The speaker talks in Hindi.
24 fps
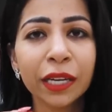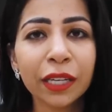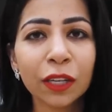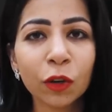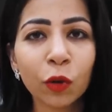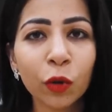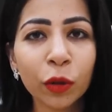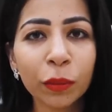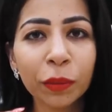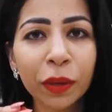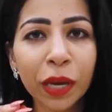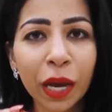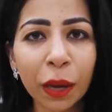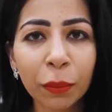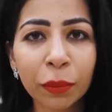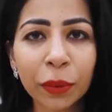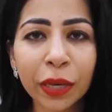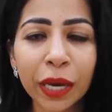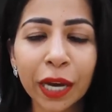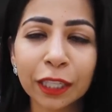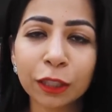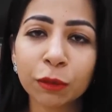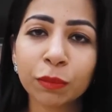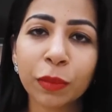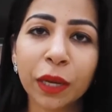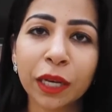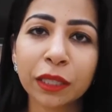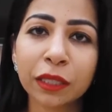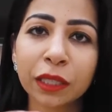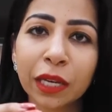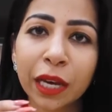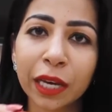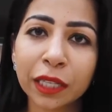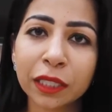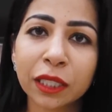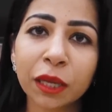कोई भी आपके
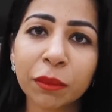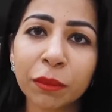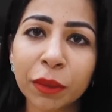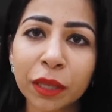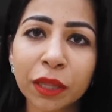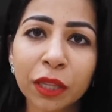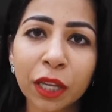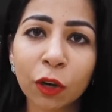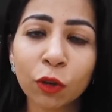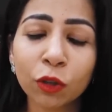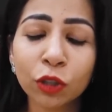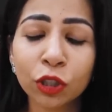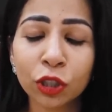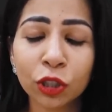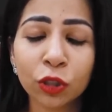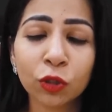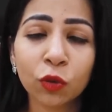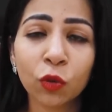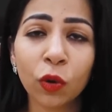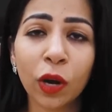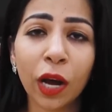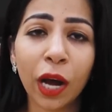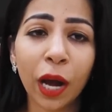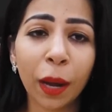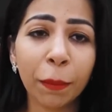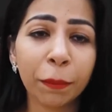आसपास का ऐसा बंदा हो जिसको